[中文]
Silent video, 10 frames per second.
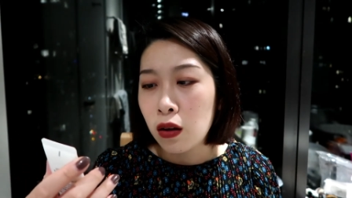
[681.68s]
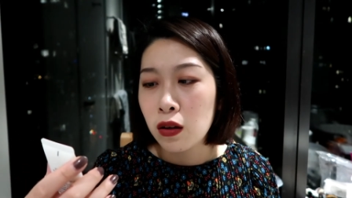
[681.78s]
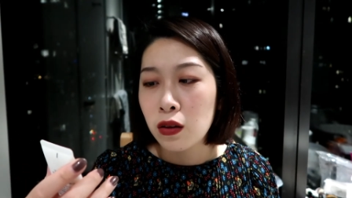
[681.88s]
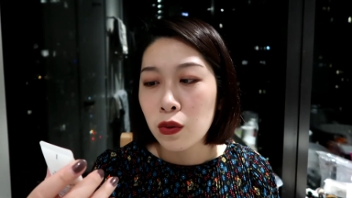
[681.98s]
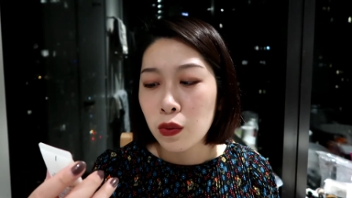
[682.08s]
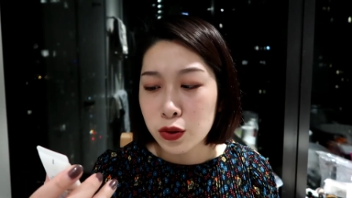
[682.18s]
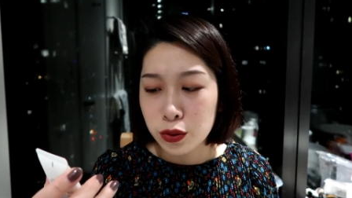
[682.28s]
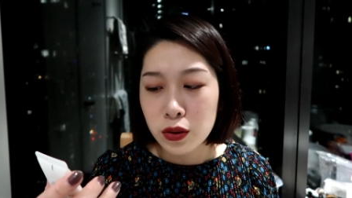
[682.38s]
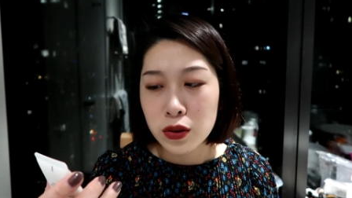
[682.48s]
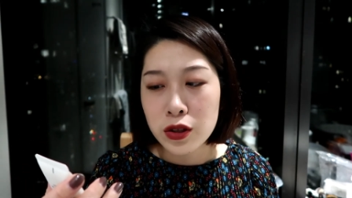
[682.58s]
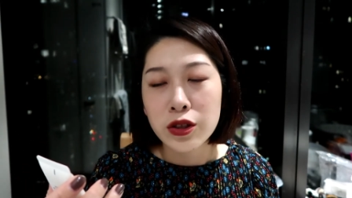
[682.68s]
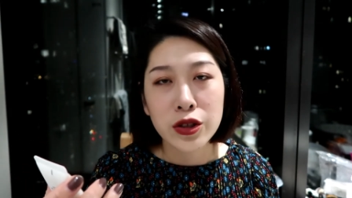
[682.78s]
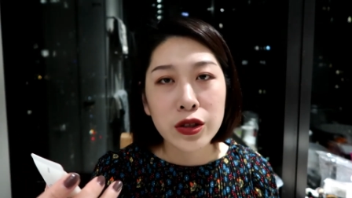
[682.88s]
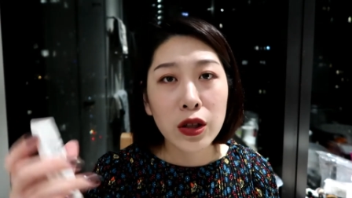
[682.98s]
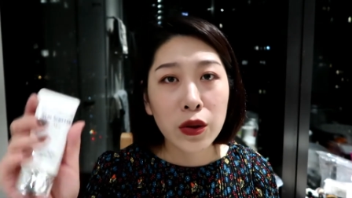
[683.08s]
嗯，我觉得是
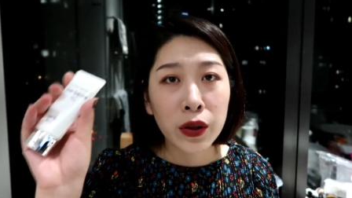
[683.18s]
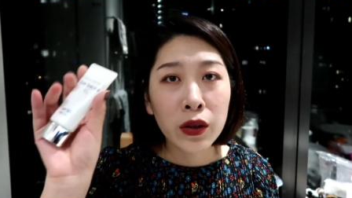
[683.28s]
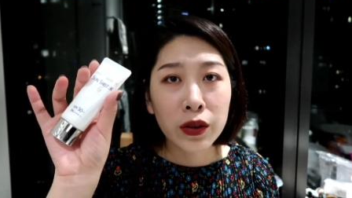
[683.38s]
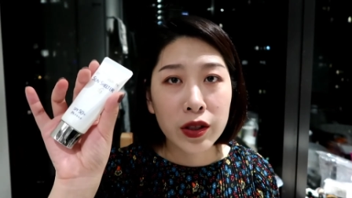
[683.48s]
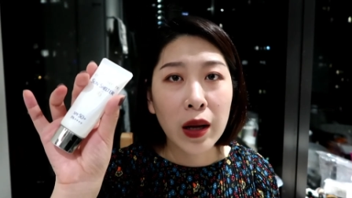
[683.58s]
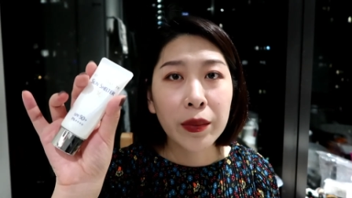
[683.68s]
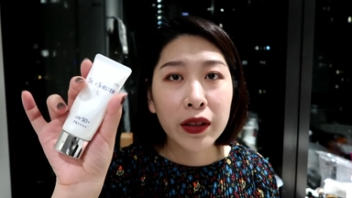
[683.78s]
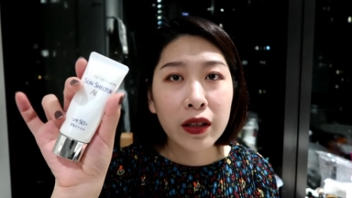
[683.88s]
值得回购的产品，